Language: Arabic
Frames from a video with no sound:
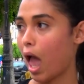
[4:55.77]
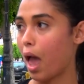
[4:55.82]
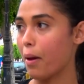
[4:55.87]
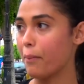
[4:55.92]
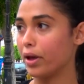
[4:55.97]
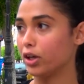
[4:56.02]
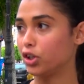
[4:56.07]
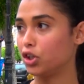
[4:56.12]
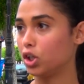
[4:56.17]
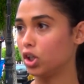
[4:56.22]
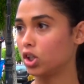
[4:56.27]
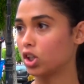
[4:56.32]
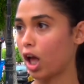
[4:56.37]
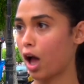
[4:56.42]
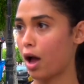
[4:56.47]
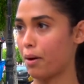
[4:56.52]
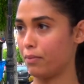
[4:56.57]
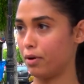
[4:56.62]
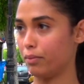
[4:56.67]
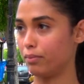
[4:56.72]
اما كي
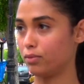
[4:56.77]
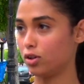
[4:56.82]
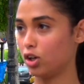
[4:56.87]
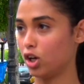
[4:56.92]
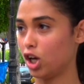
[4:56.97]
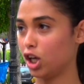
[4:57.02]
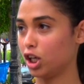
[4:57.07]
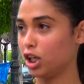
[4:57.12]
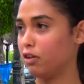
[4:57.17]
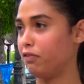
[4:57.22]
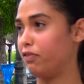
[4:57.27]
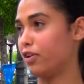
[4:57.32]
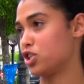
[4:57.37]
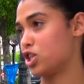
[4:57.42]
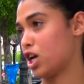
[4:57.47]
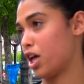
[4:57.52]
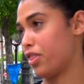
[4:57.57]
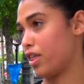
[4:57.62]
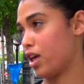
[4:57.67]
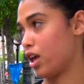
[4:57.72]
تخمم
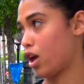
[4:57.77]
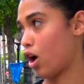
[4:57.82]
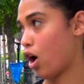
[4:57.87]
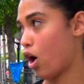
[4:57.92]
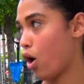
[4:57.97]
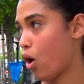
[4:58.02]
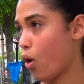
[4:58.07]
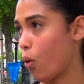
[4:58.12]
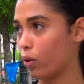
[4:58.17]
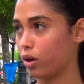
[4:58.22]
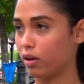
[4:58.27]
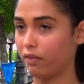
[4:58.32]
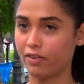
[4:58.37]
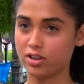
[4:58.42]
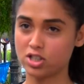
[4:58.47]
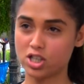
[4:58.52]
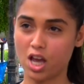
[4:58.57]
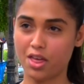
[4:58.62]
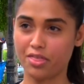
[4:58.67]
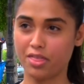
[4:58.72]
كيفاش هذايا
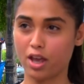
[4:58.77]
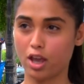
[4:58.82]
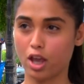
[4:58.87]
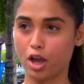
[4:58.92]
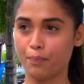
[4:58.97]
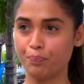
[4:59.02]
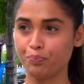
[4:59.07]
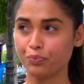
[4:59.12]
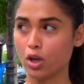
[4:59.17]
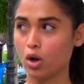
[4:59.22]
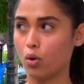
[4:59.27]
وكيفاش هذايا